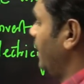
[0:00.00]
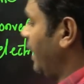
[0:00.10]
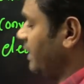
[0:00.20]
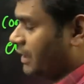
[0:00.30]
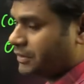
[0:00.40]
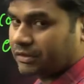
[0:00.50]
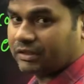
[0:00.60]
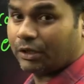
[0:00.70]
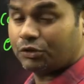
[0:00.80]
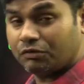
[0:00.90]
అండ్ నెక్స్ట్
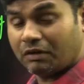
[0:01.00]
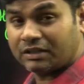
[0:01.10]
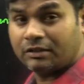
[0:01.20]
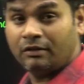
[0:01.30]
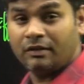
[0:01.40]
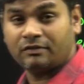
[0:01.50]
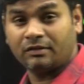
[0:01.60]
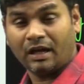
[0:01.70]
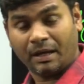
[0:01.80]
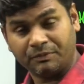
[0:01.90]
తరచూ వార్తలు
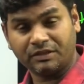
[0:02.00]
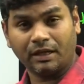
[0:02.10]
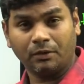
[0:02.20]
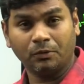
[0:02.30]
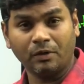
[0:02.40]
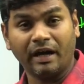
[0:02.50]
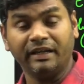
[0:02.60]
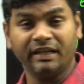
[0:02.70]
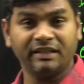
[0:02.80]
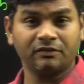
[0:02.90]
నిలుస్తున్న అంశాల్లో
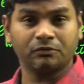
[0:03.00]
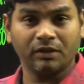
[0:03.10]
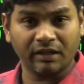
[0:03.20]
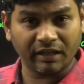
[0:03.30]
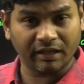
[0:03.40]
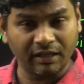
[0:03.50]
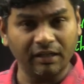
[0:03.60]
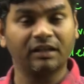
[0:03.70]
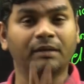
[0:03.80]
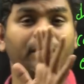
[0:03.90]
ఐఐటీస్ కూడా
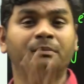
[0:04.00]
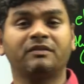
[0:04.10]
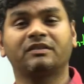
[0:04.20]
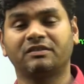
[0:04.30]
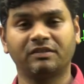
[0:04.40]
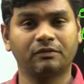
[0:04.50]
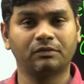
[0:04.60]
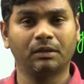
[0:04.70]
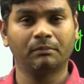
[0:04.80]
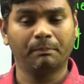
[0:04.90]
రెగ్యులర్గా మనం డిస్కస్
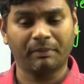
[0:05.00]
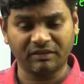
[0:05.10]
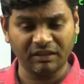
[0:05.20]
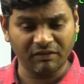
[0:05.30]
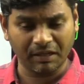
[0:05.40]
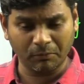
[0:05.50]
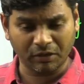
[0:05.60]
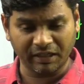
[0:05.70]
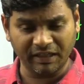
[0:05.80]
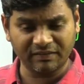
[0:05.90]
చేస్తున్నాం ప్రతి వారంలో
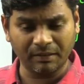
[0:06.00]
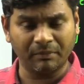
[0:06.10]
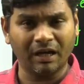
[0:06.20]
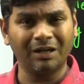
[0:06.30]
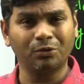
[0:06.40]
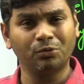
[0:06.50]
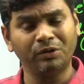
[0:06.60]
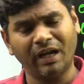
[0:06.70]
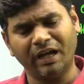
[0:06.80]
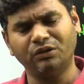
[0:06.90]
కనీసం నాలుగు
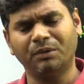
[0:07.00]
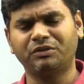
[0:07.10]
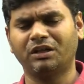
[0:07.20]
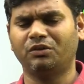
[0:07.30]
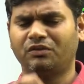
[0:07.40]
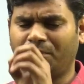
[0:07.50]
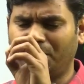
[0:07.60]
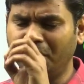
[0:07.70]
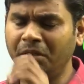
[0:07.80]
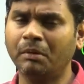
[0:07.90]
నుండి ఐదు అంశాలు
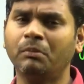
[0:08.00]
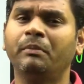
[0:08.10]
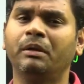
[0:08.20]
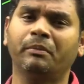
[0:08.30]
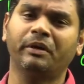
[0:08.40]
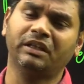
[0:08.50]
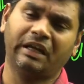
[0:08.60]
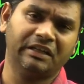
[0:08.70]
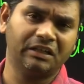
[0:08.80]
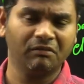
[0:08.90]
మినిమంలో మినిమం అయితే
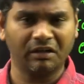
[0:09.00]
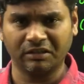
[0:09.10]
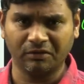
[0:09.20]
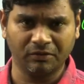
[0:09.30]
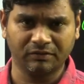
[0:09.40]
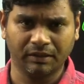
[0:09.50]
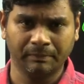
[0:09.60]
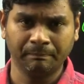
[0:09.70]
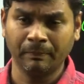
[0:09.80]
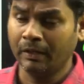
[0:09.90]
ఐఐటీలు వార్తలకు వస్తాయి
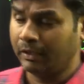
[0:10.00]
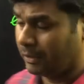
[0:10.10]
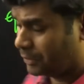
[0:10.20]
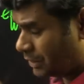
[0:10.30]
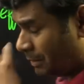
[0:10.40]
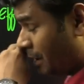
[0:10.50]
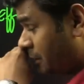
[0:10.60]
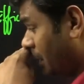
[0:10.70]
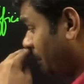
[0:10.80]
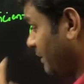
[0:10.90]
ఈరోజు
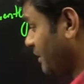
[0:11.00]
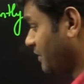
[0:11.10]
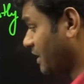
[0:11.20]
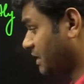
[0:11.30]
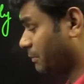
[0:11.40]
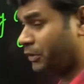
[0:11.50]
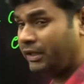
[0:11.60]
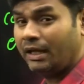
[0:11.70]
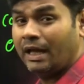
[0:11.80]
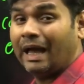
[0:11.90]
హిమాచల్ ప్రదేశ్
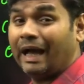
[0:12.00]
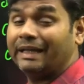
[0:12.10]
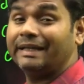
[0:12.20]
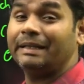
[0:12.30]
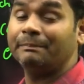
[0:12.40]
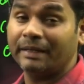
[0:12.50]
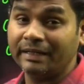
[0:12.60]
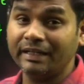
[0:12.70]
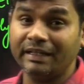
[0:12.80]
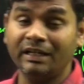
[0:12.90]
రాష్ట్రంలోని ఐఐటి
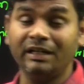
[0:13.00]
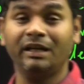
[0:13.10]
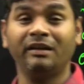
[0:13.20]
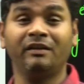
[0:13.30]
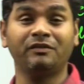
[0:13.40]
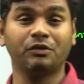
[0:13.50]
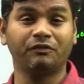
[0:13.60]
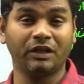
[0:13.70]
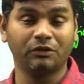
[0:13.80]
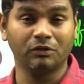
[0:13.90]
మండి ఇండియన్ ఇన్స్టిట్యూట్
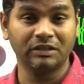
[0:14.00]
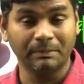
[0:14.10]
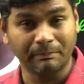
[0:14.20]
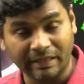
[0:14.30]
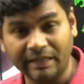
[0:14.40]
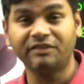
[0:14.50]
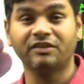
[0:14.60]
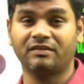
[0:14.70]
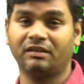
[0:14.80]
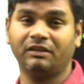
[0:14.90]
ఆఫ్ టెక్నాలజీ మండి
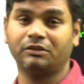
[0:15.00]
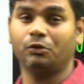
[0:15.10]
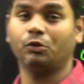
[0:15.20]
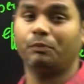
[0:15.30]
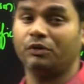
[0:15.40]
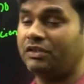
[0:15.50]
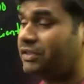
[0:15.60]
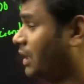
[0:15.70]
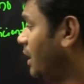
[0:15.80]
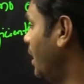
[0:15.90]
శాస్త్రవేత్తలు రూపొందించిన